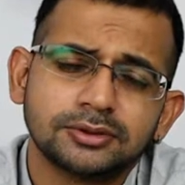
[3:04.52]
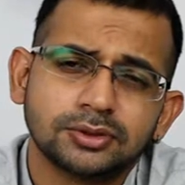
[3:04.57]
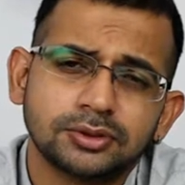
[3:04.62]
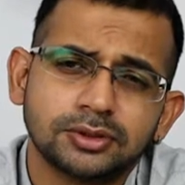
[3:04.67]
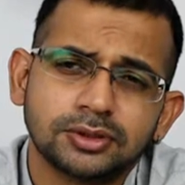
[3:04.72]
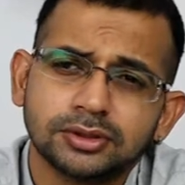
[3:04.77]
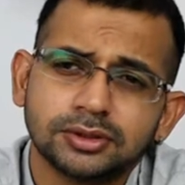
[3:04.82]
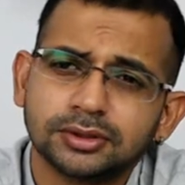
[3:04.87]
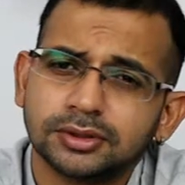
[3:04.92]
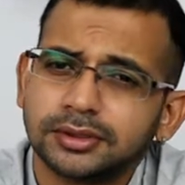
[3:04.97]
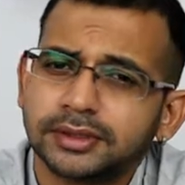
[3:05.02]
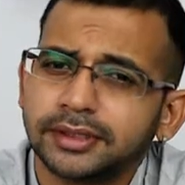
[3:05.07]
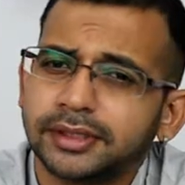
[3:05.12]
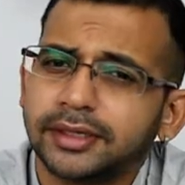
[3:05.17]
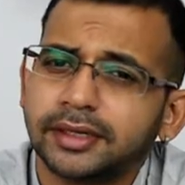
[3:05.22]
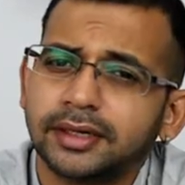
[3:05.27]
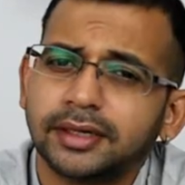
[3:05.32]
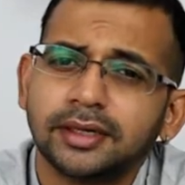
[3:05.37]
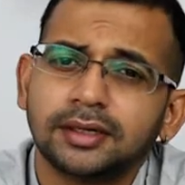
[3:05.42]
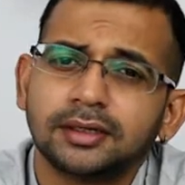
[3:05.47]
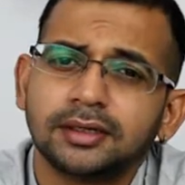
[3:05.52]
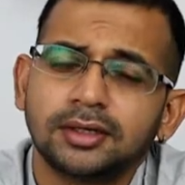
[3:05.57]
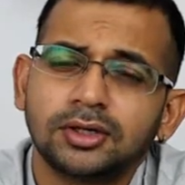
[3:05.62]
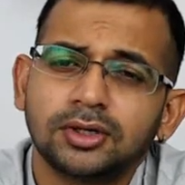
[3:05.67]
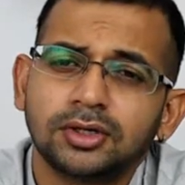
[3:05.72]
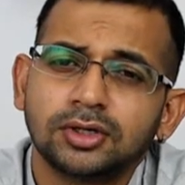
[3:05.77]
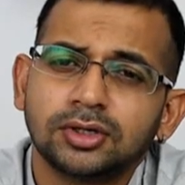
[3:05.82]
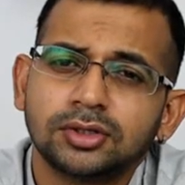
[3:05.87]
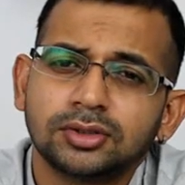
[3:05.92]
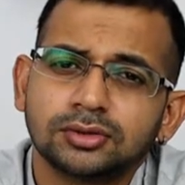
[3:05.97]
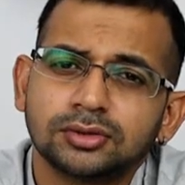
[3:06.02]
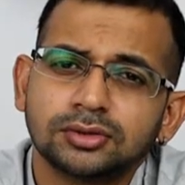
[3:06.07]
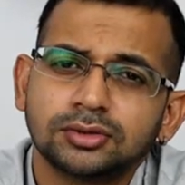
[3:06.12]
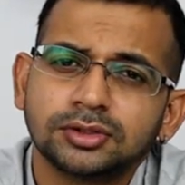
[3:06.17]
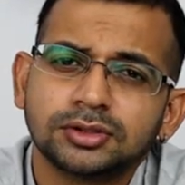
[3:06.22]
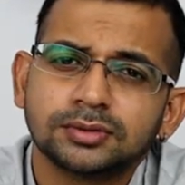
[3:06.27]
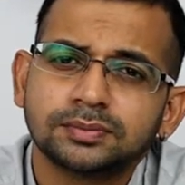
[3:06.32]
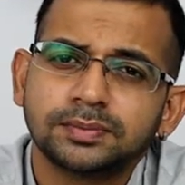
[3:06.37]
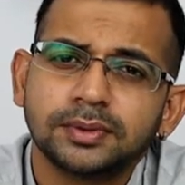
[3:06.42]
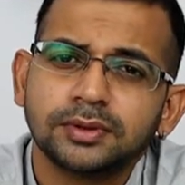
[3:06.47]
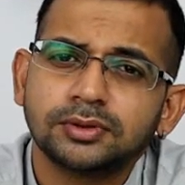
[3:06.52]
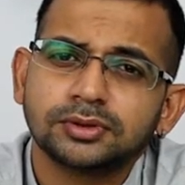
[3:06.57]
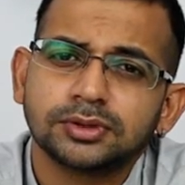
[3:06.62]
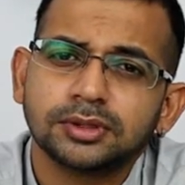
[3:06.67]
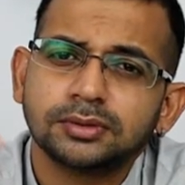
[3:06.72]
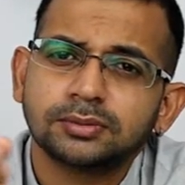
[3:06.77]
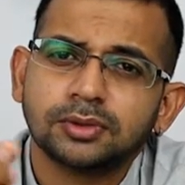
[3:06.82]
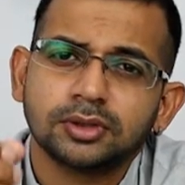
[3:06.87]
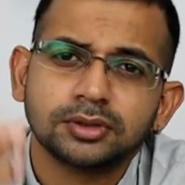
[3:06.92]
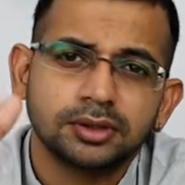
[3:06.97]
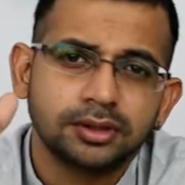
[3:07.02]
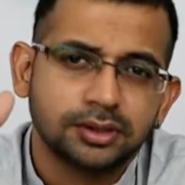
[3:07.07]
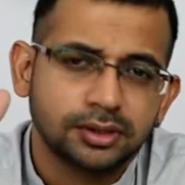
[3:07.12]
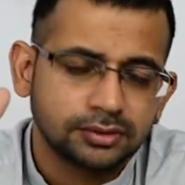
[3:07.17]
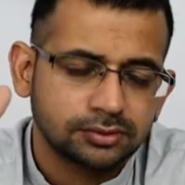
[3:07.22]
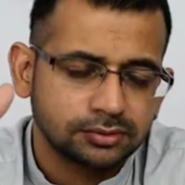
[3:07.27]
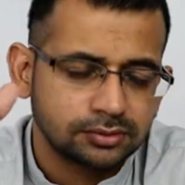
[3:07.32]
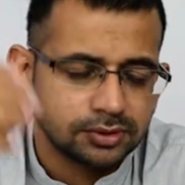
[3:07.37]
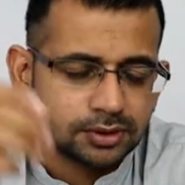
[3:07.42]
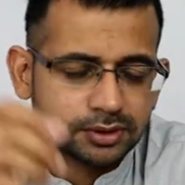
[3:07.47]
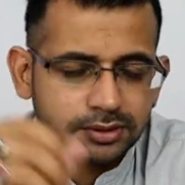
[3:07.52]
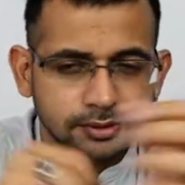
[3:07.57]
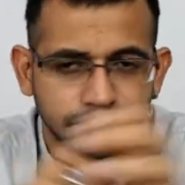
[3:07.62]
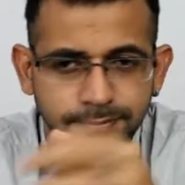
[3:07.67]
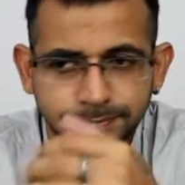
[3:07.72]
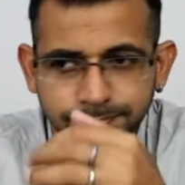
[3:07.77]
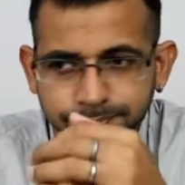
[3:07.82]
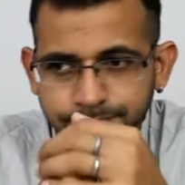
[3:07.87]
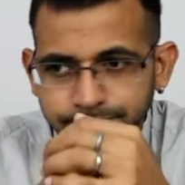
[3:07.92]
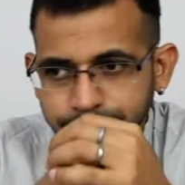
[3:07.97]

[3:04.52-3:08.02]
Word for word: छोटे छोटे हैं तो उस पर उसे बहुत दिक्कत होता था